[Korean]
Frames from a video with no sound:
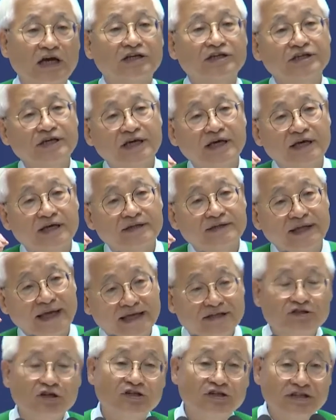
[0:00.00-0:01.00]
자기의
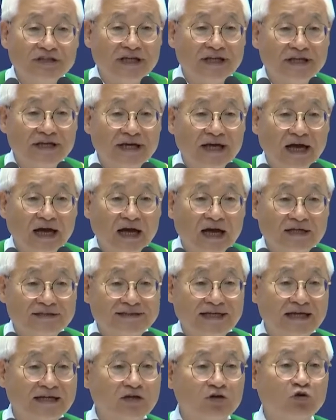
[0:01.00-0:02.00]
대적이 되니까
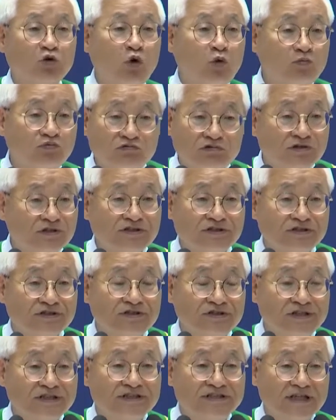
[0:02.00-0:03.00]
자기 꼬붕은
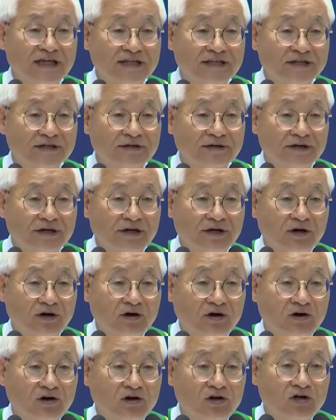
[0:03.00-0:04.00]
건드리지 않는
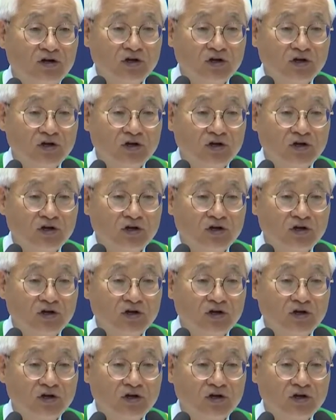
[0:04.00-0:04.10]
거예요.